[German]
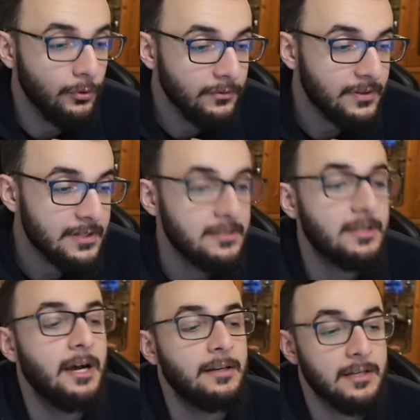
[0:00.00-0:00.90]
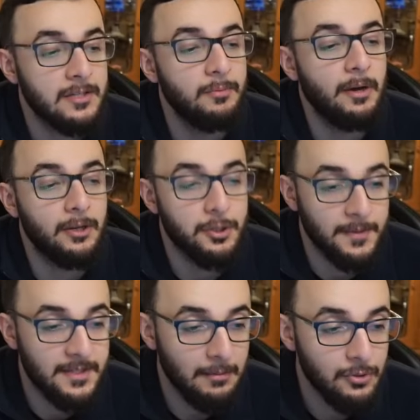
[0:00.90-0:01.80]
Und falls diese Karte als normaler
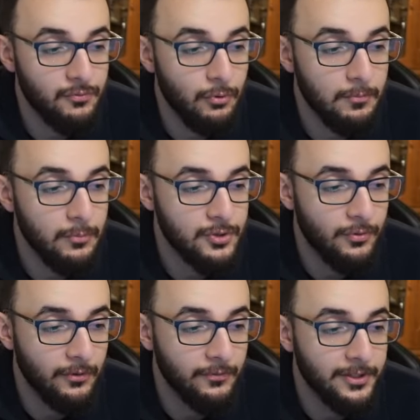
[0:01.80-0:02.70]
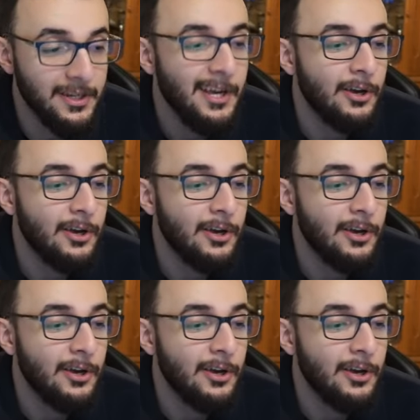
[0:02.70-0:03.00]
Spezialbeschwörung beschwören wird,